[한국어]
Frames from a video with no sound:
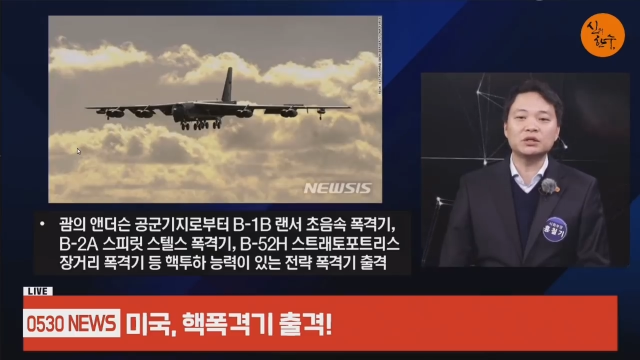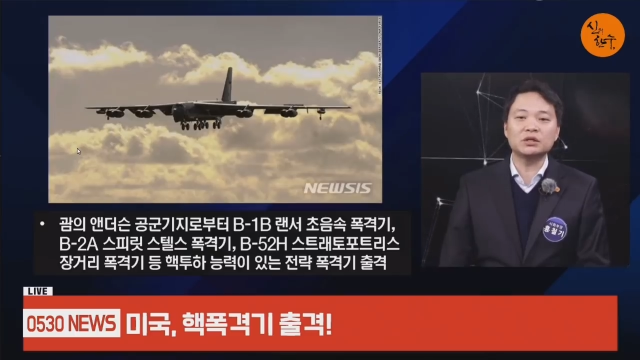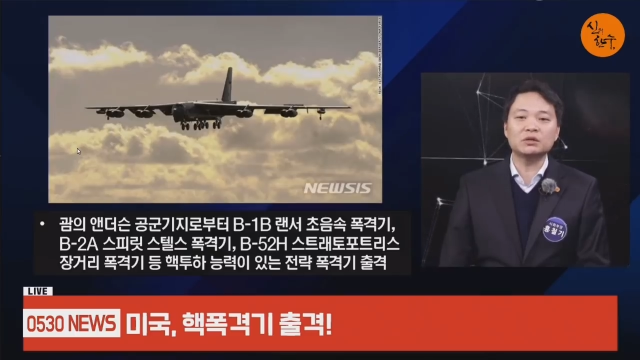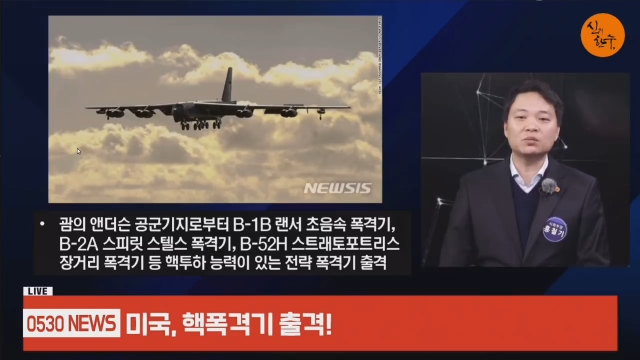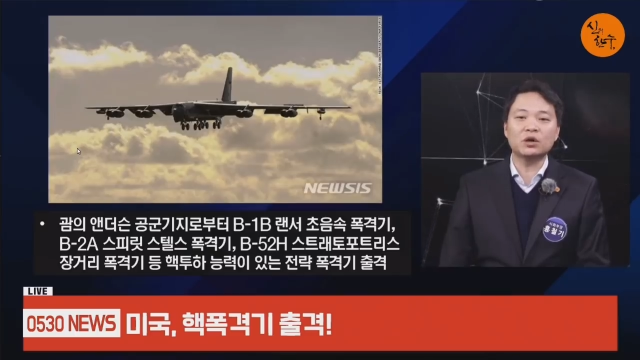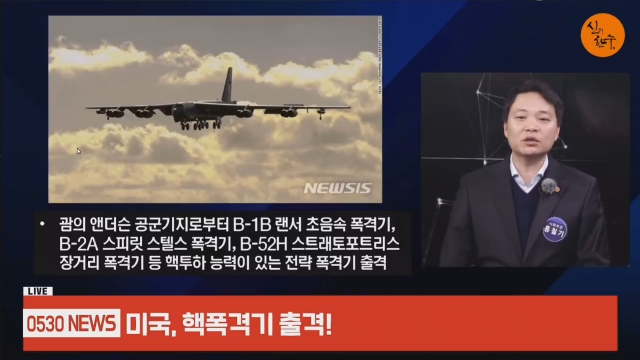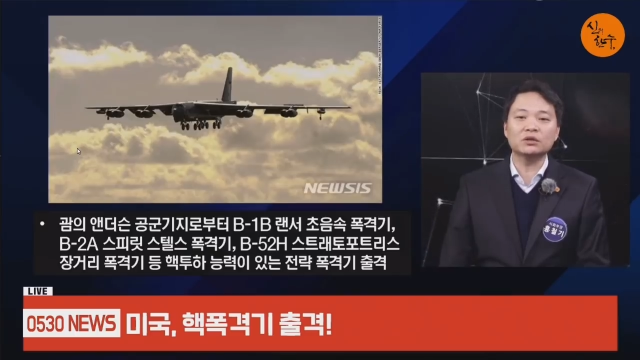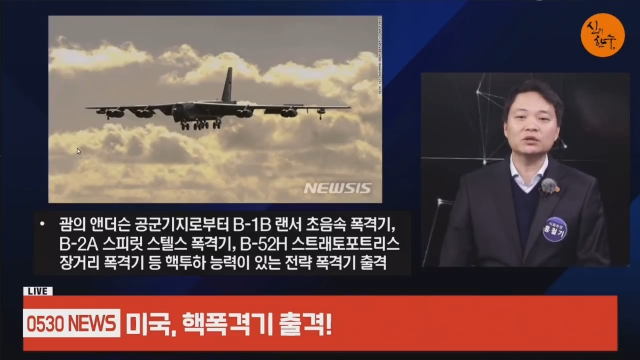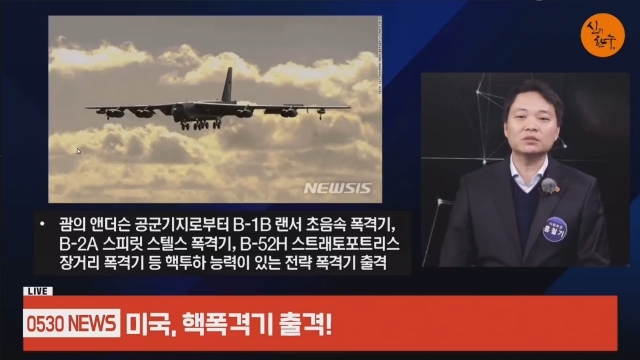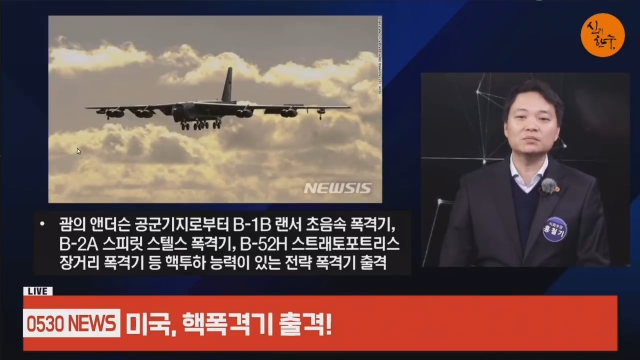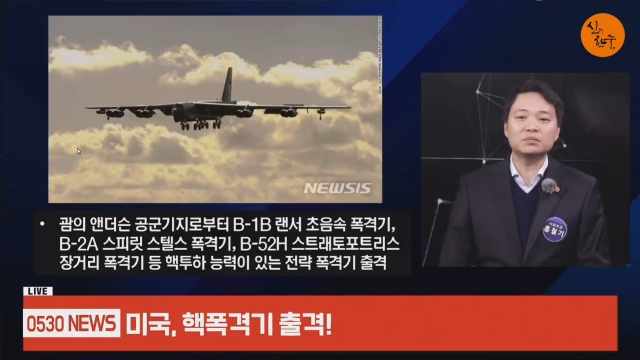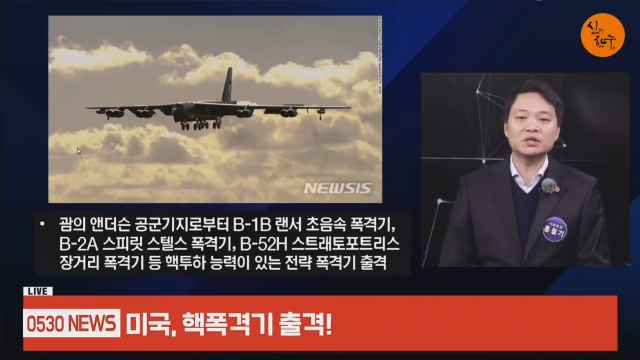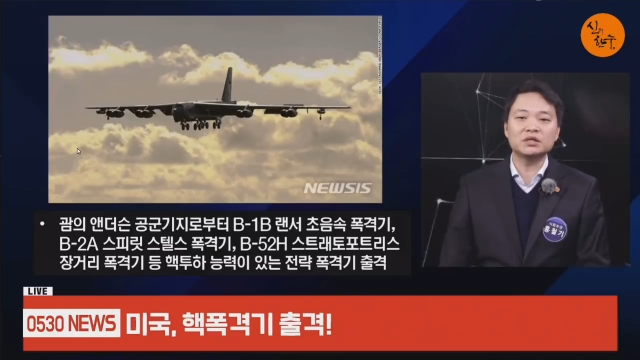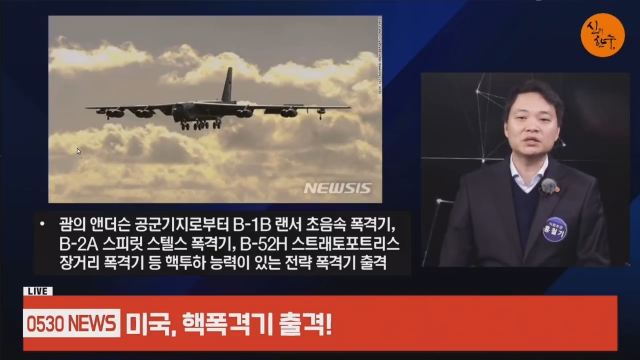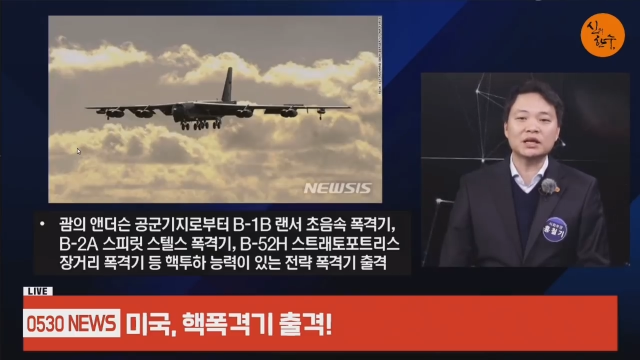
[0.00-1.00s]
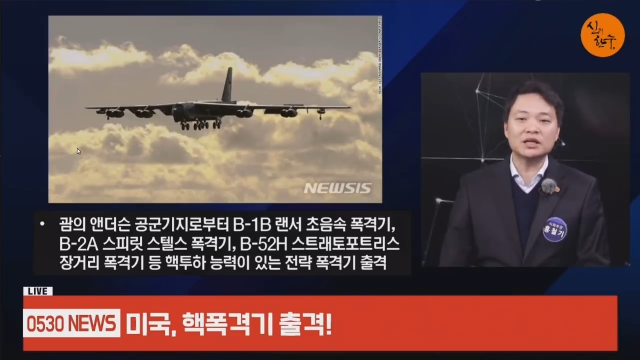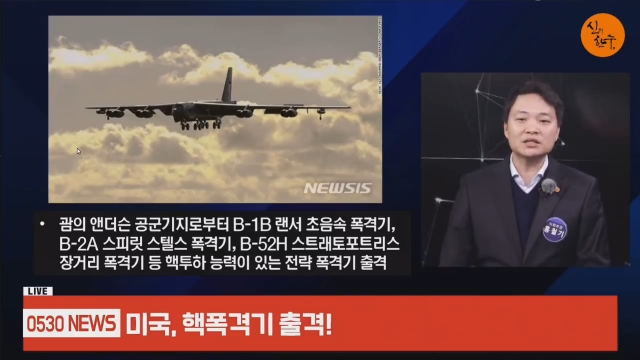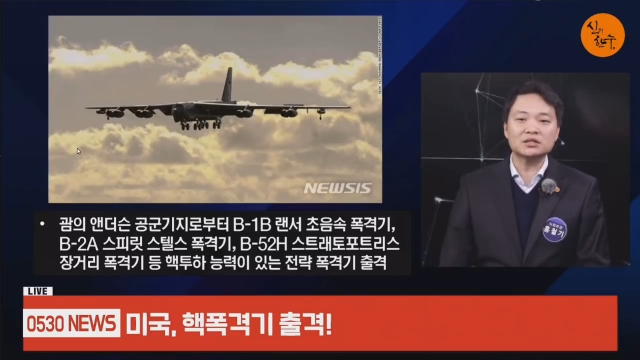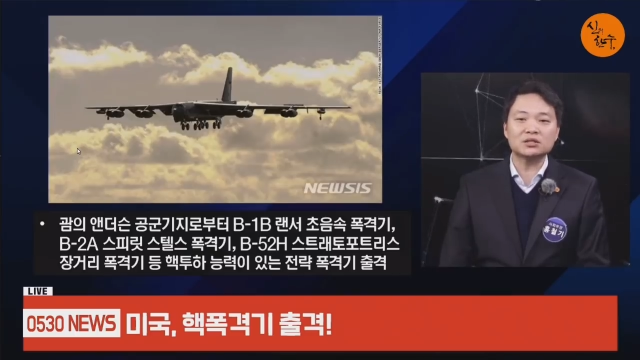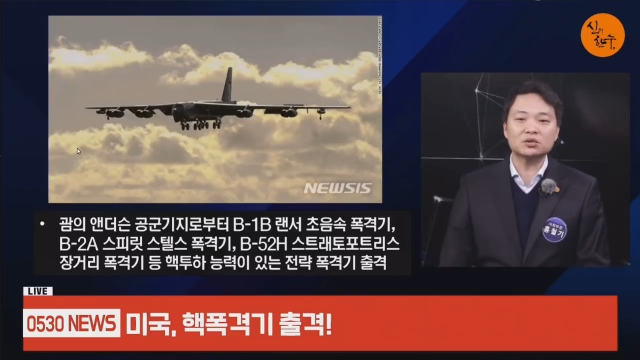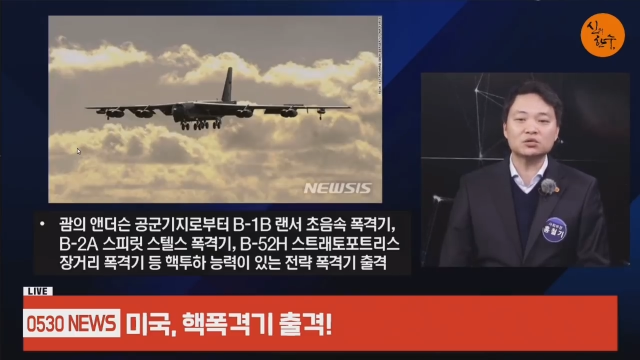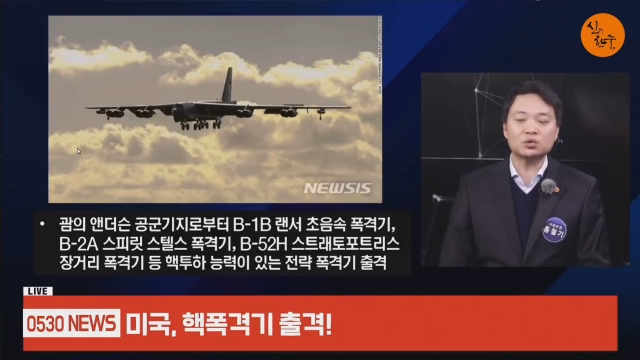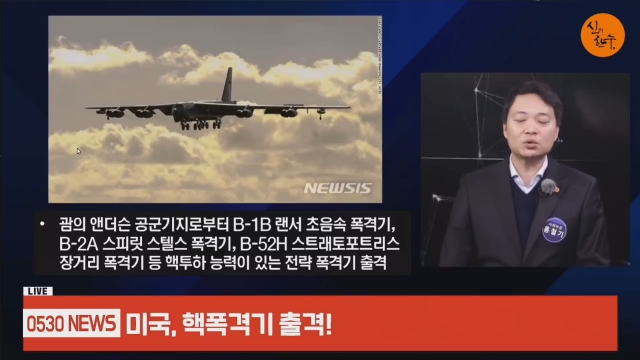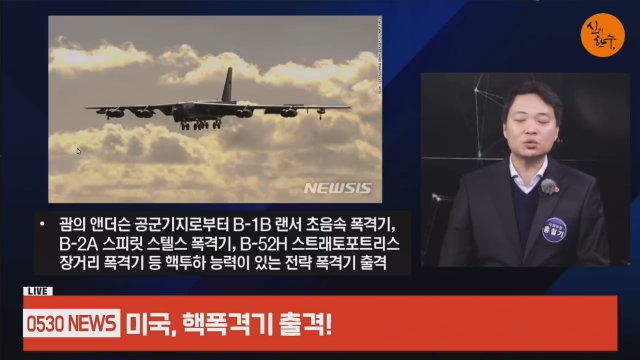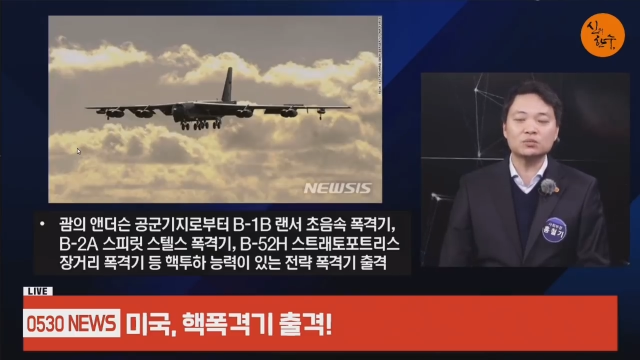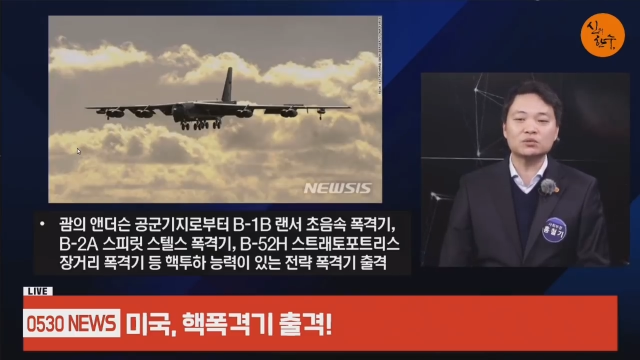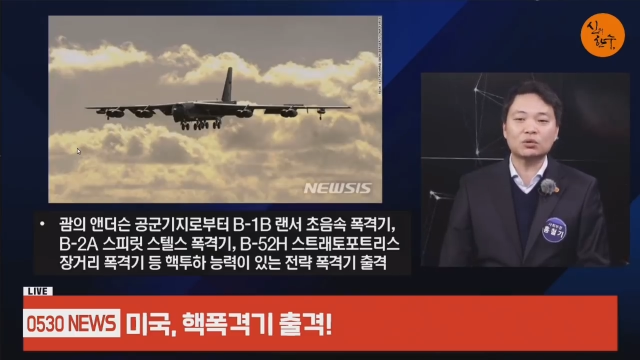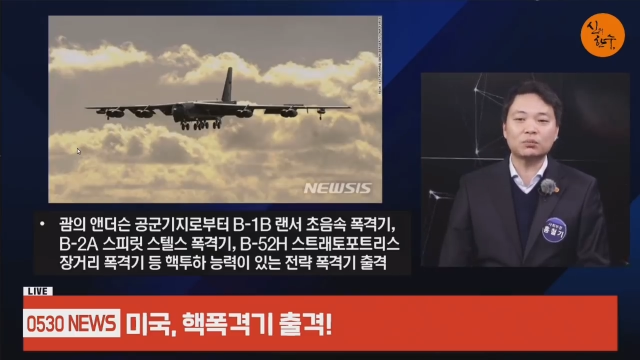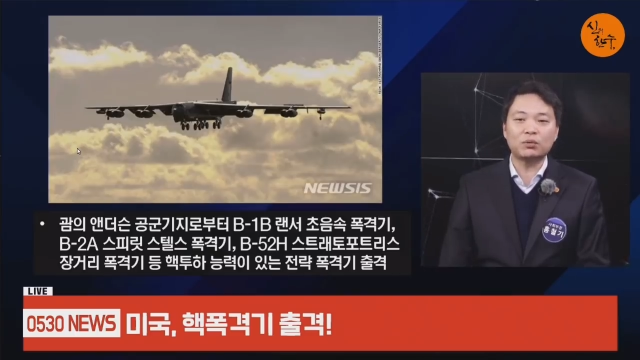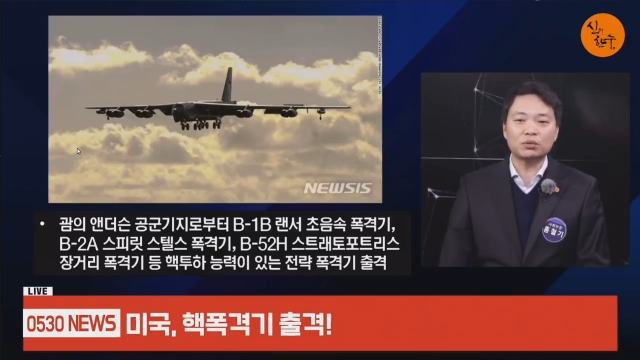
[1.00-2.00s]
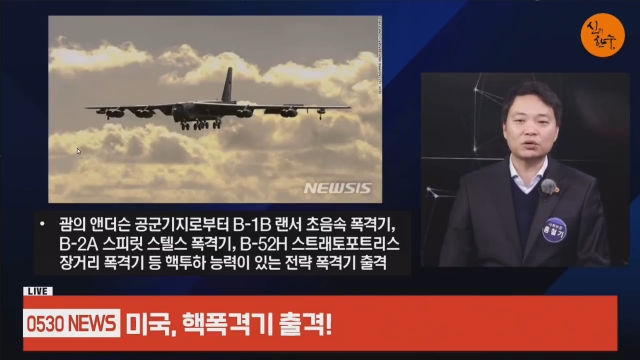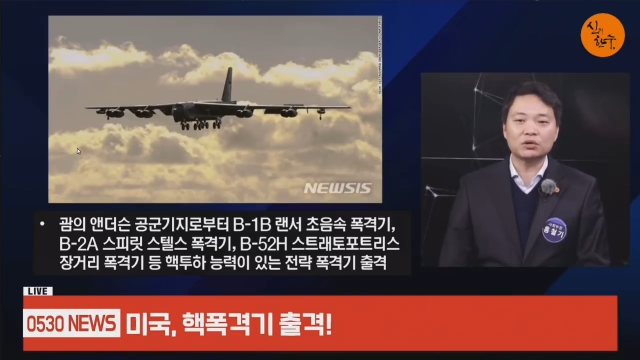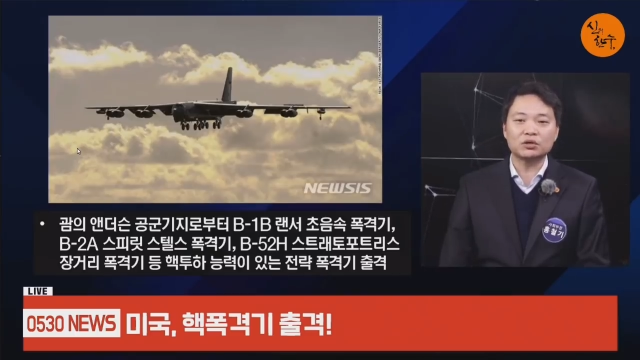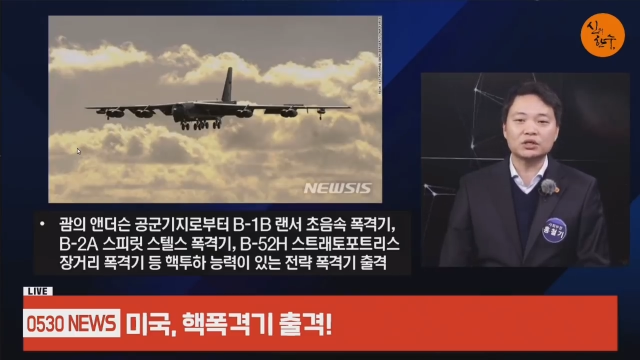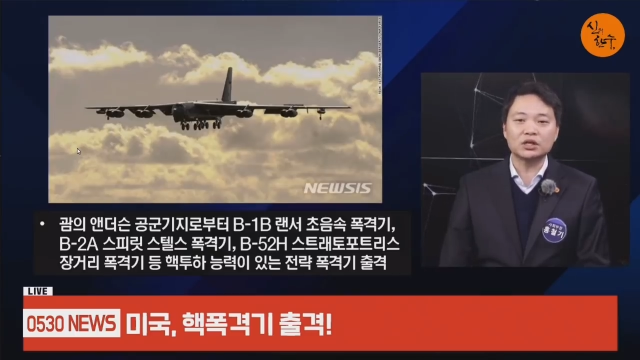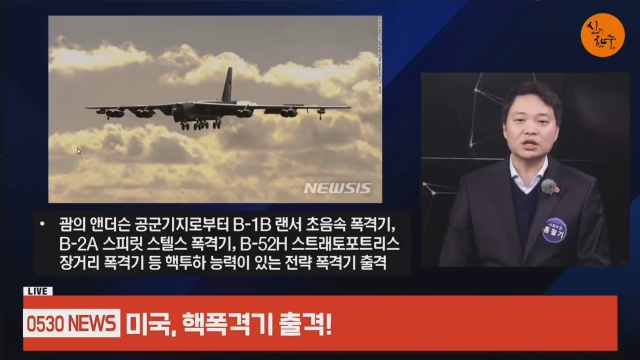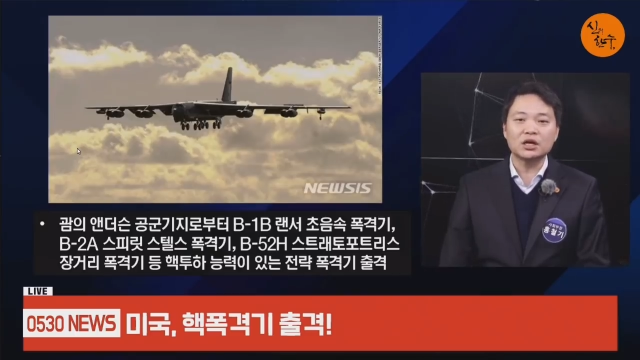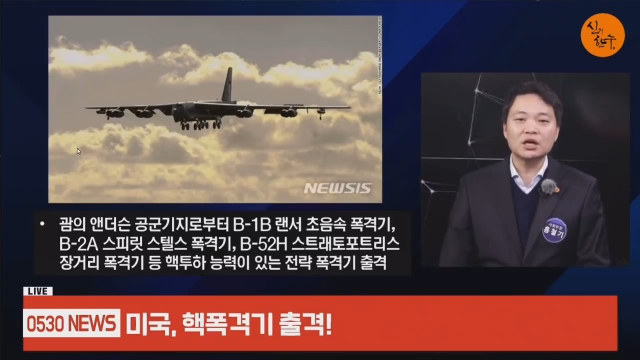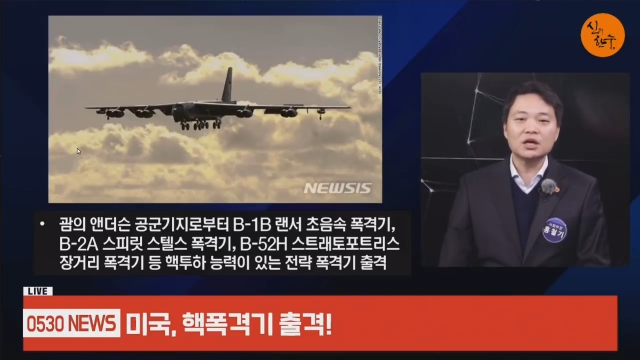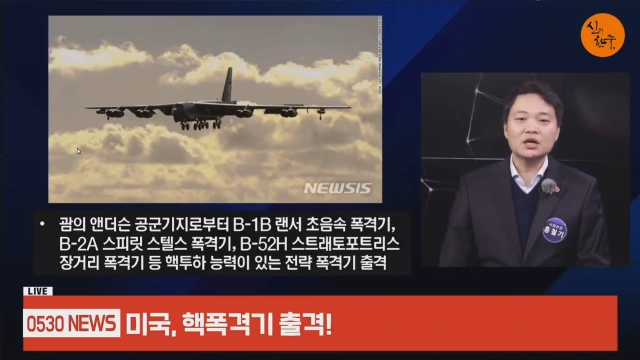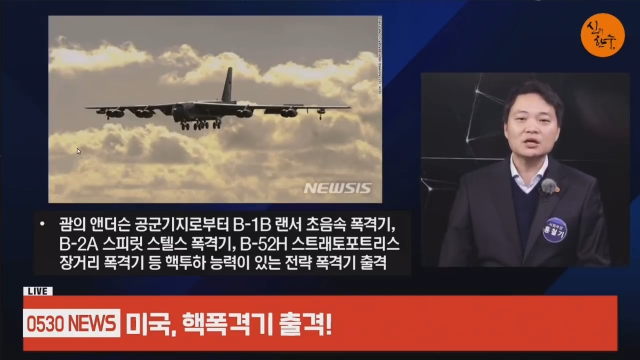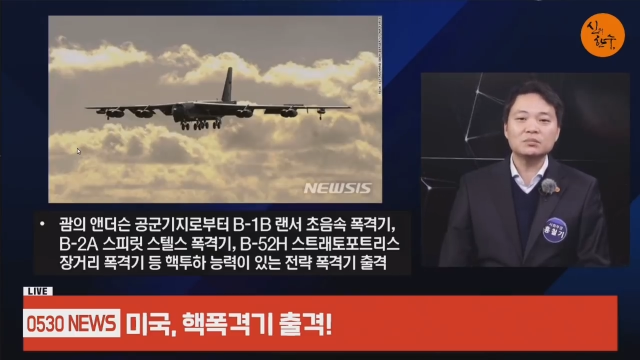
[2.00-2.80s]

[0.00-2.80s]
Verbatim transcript: B-1B 랜서 초음속 폭격기,